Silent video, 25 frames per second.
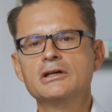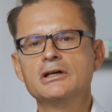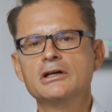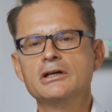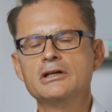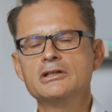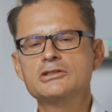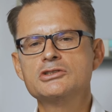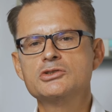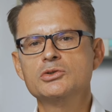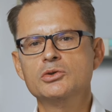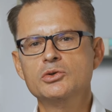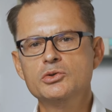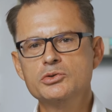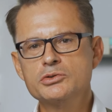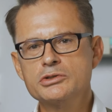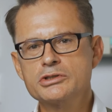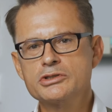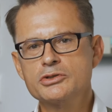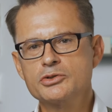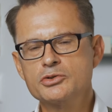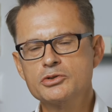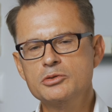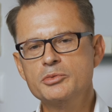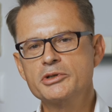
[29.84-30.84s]
äh, zu
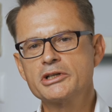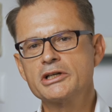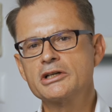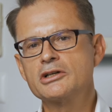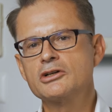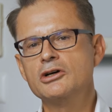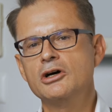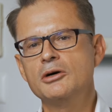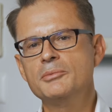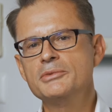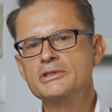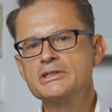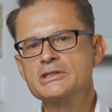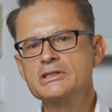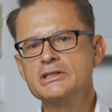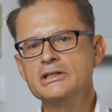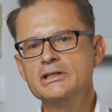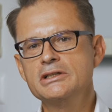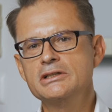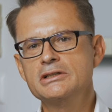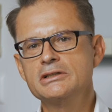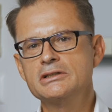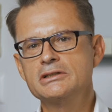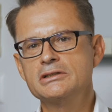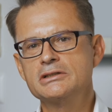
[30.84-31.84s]
uns rübergekommen
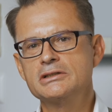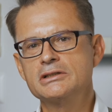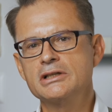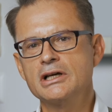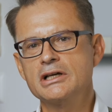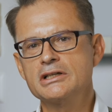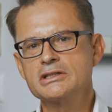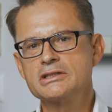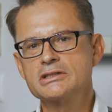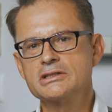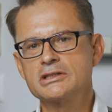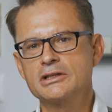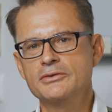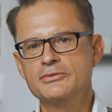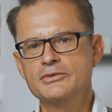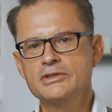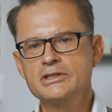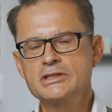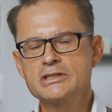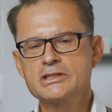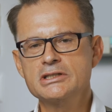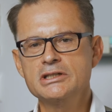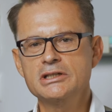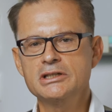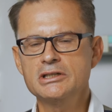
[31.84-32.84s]
sind, dass
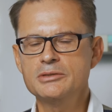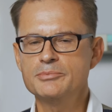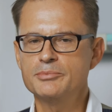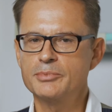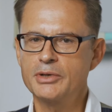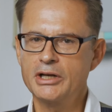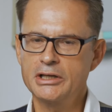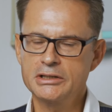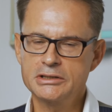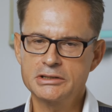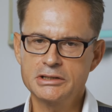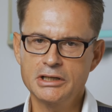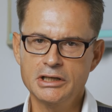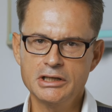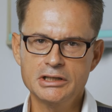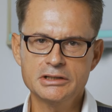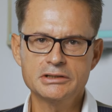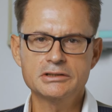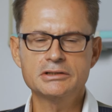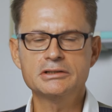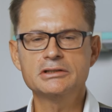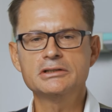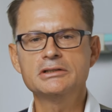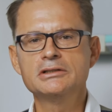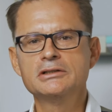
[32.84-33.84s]
gewisse
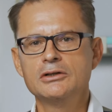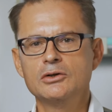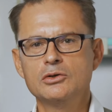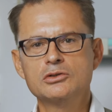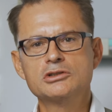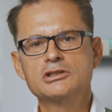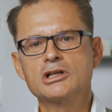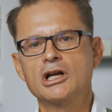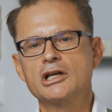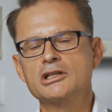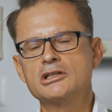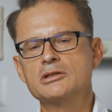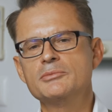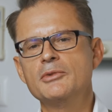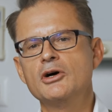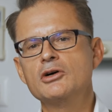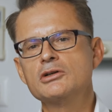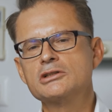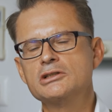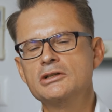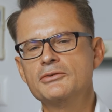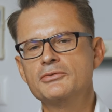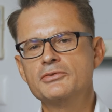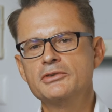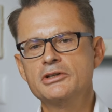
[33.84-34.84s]
Implantate, unter anderem auch
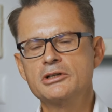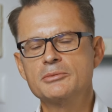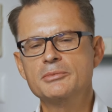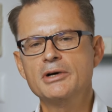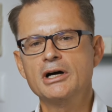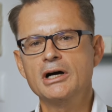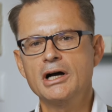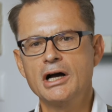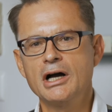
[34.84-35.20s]
der Firma